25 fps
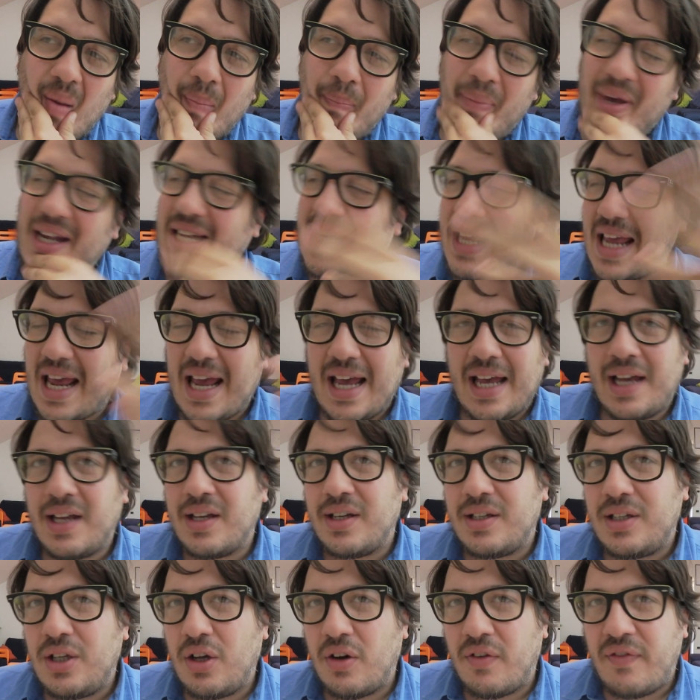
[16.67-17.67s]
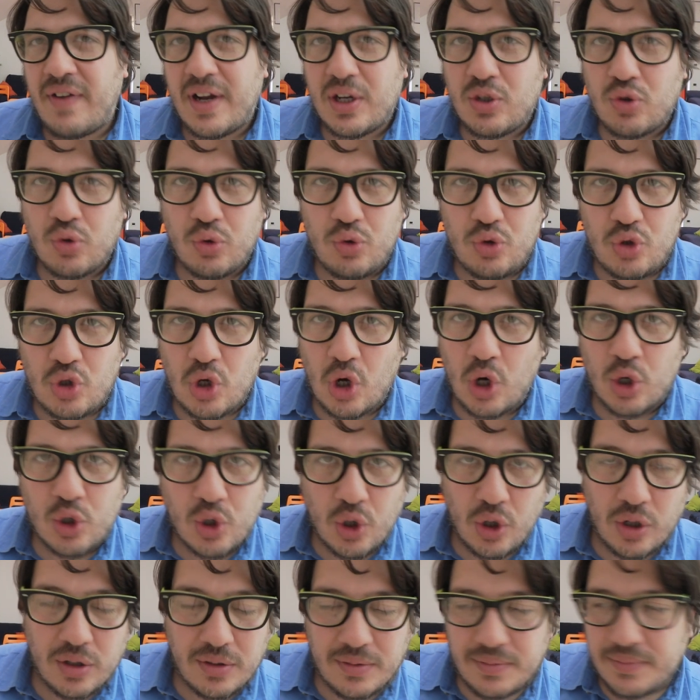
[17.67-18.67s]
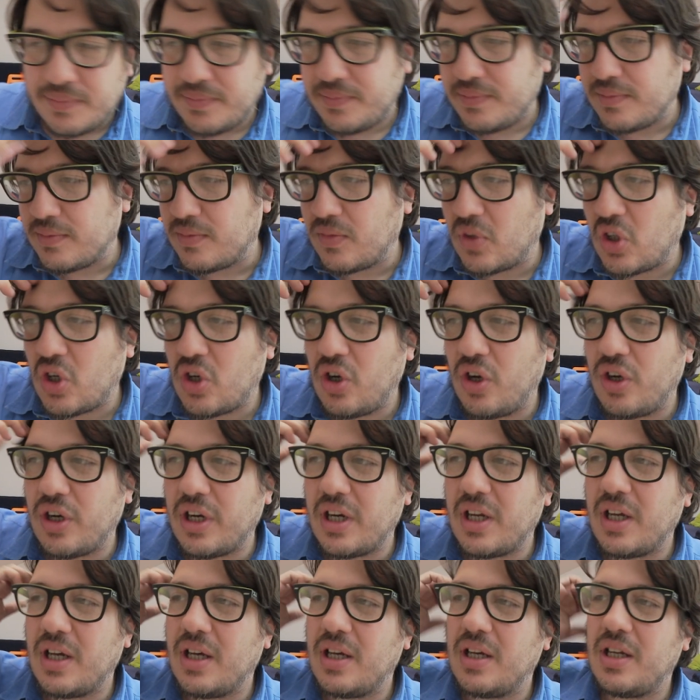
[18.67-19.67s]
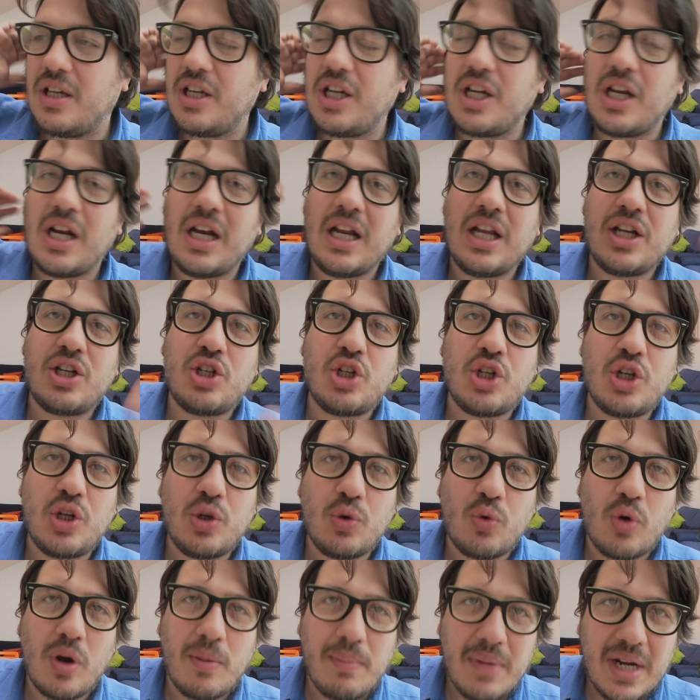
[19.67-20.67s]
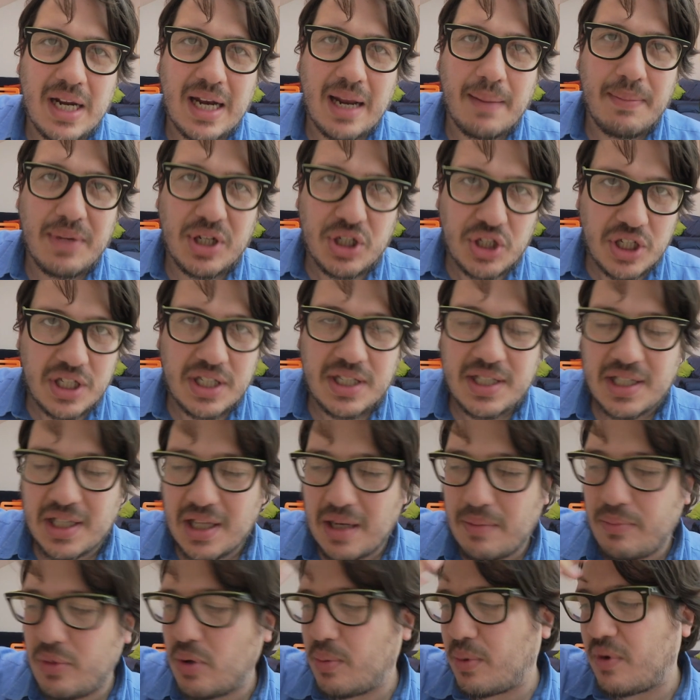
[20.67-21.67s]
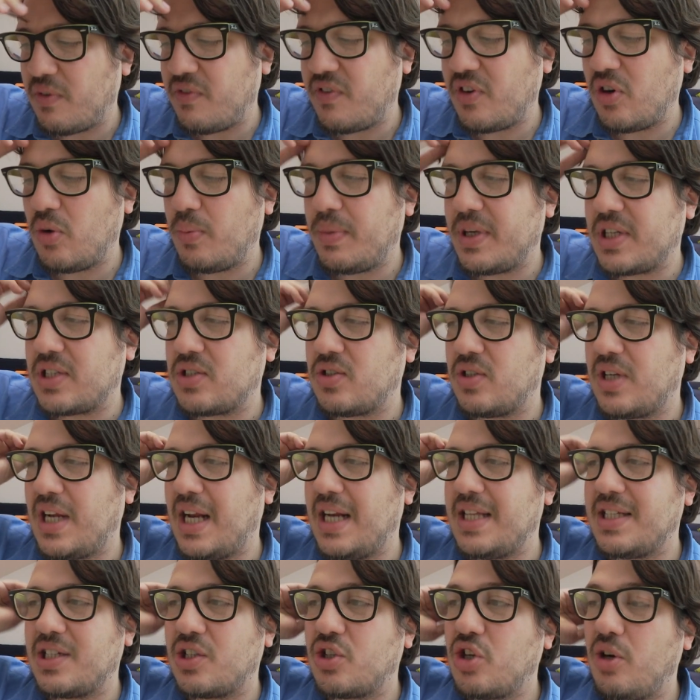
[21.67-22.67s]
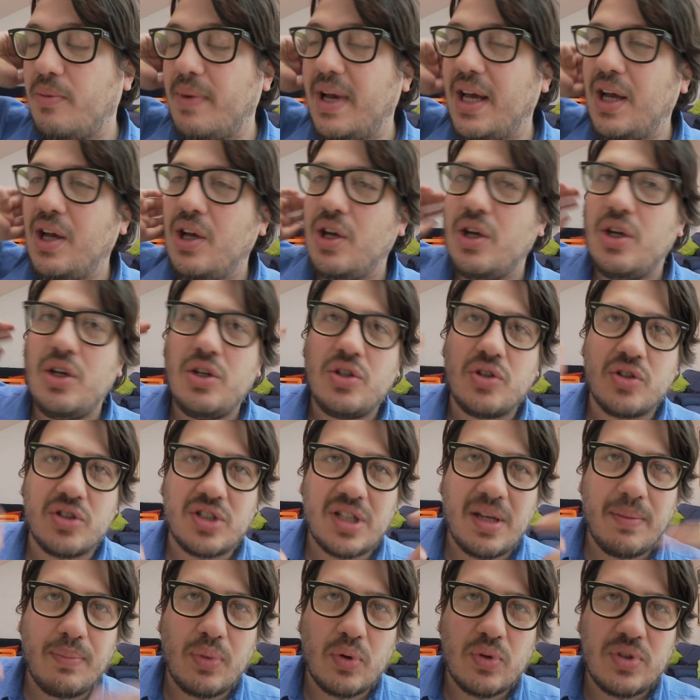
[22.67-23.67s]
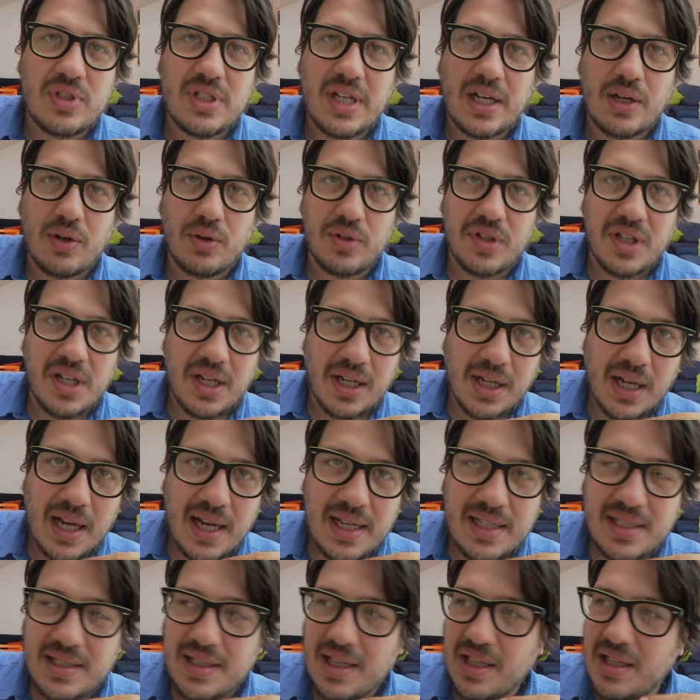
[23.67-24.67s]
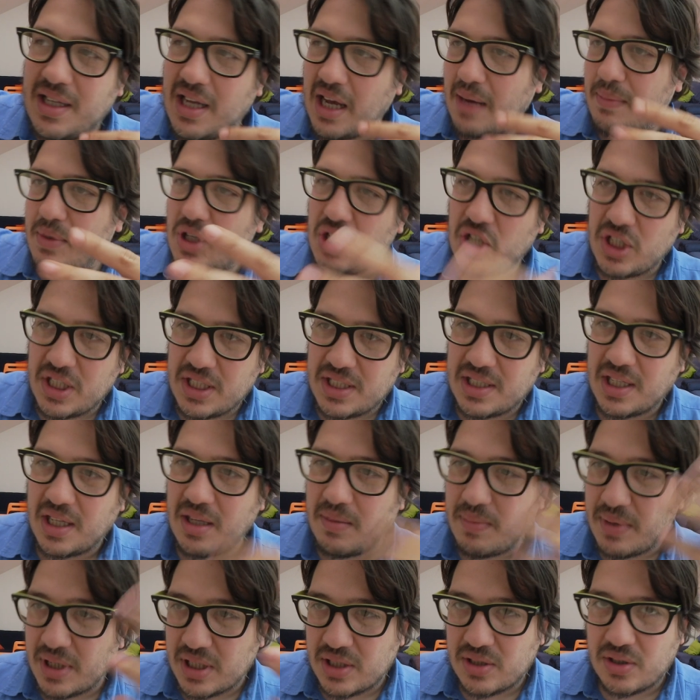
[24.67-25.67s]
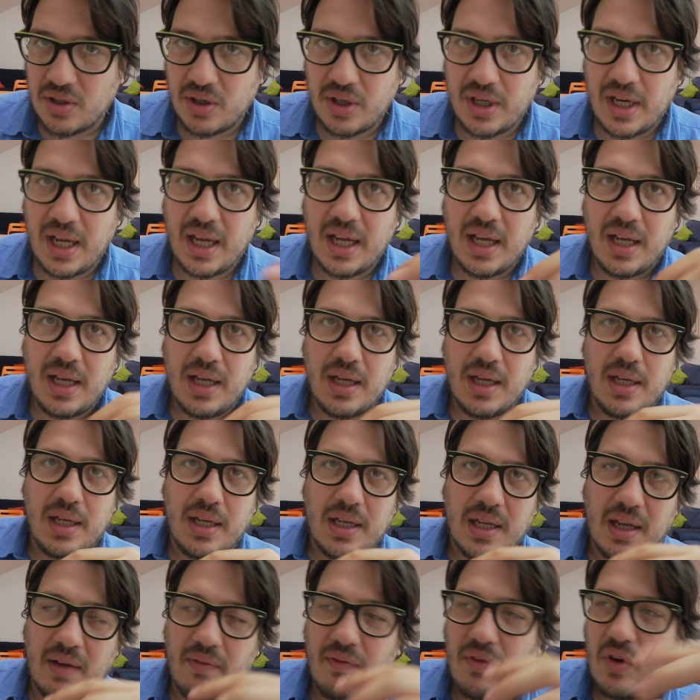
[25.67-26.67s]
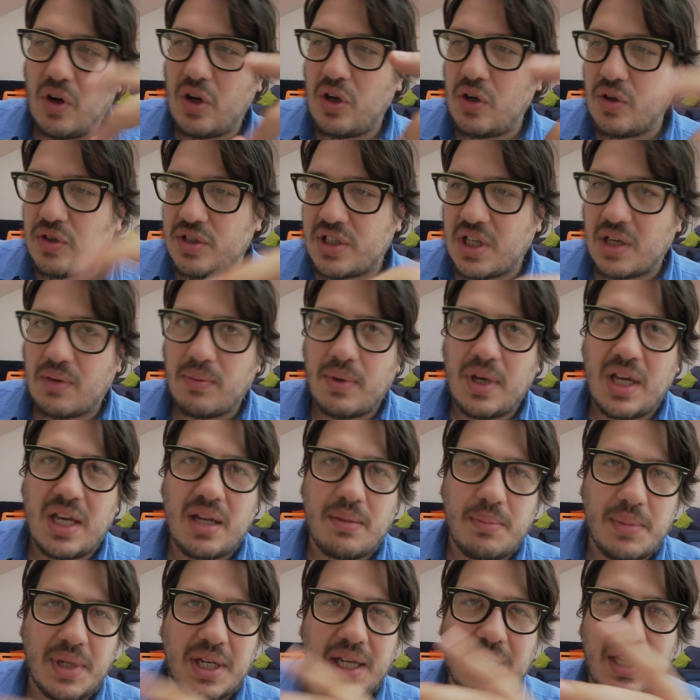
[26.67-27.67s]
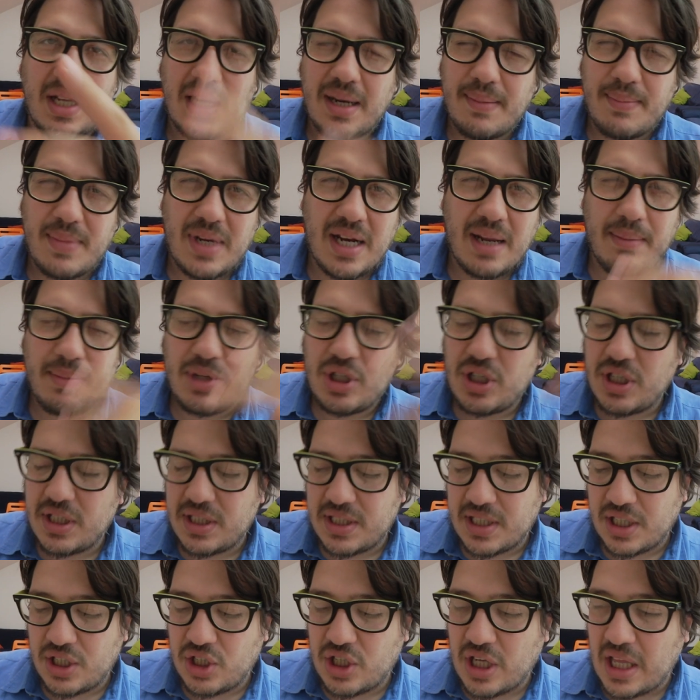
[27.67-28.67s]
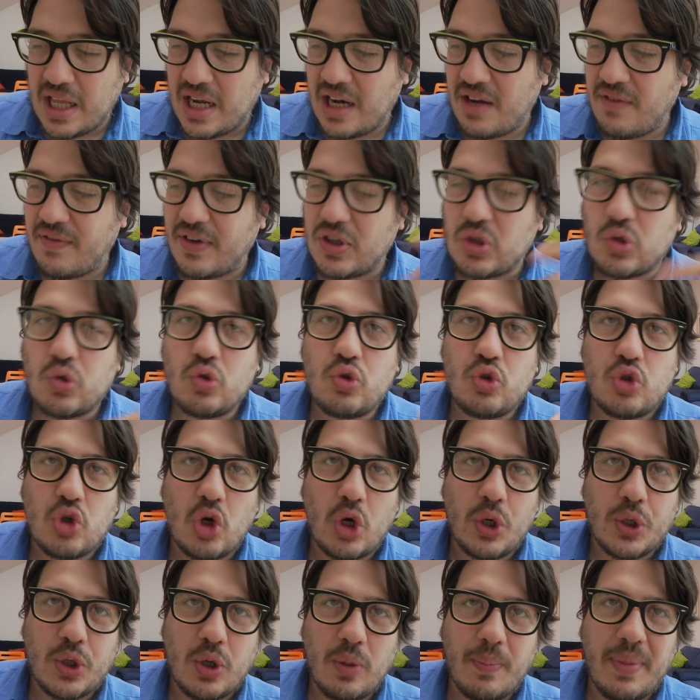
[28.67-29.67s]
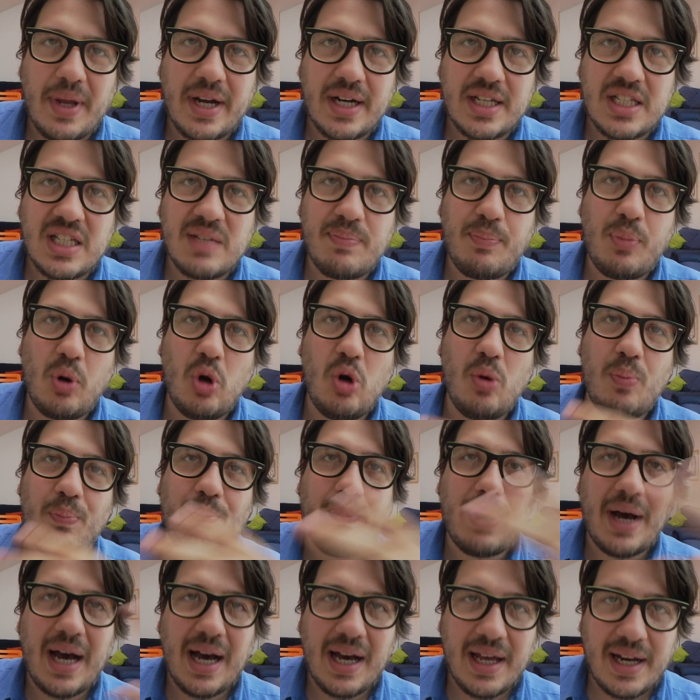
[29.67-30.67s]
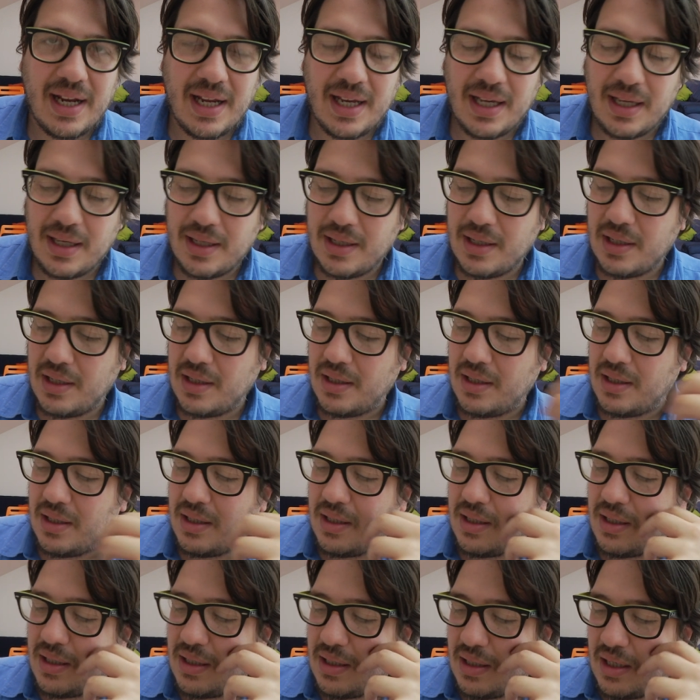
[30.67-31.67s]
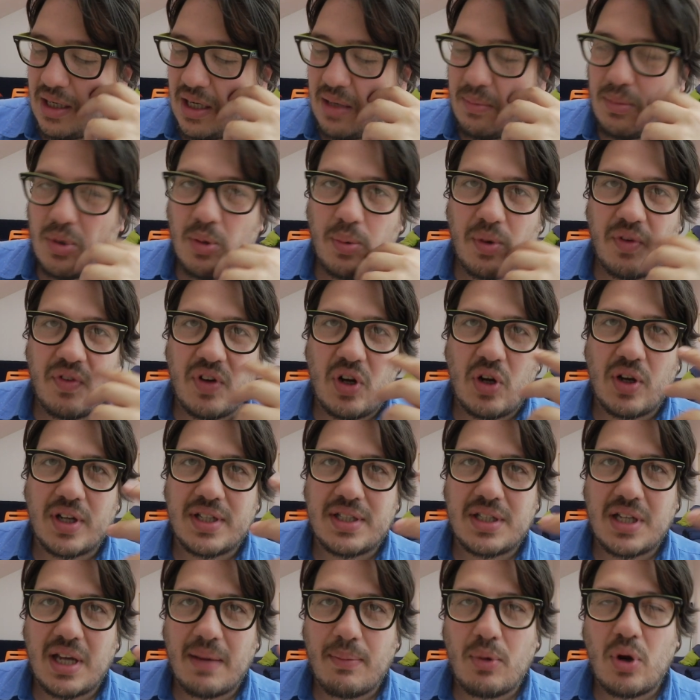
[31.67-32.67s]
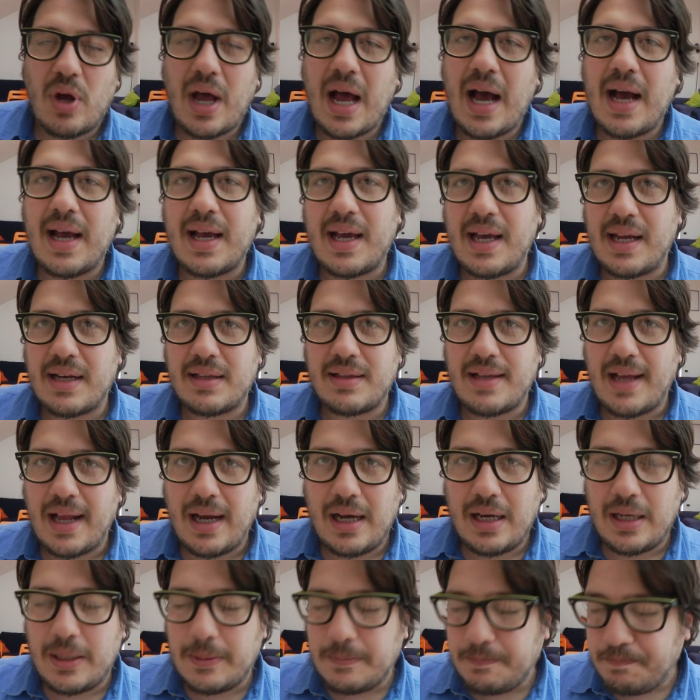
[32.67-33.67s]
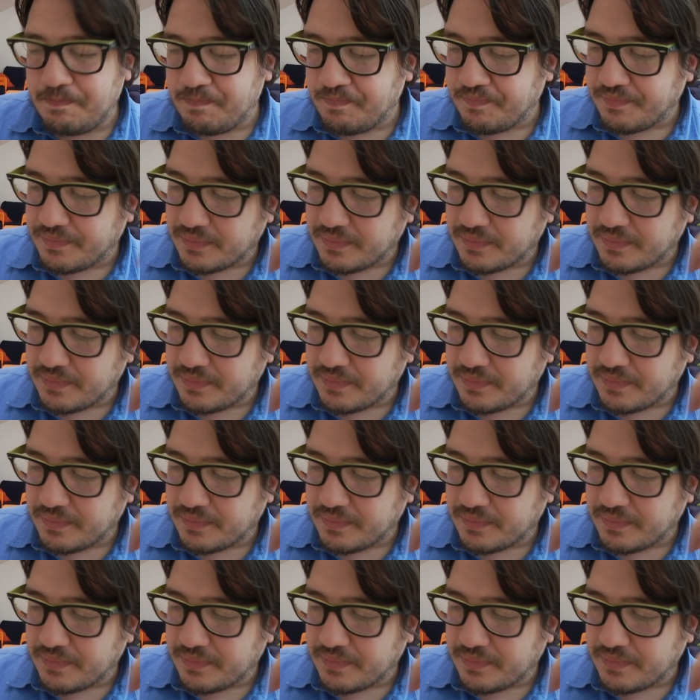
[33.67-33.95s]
Perché io faccio un gioco con le 5.000 amicizie del mio profilo personale. Siccome ho sempre un sacco di richieste di amicizie di persone che vogliono seguirmi, chiedermi l'amicizia, eccetera, io faccio un gioco per spolpare eh, il mio profilo che si chiama Angerdelli.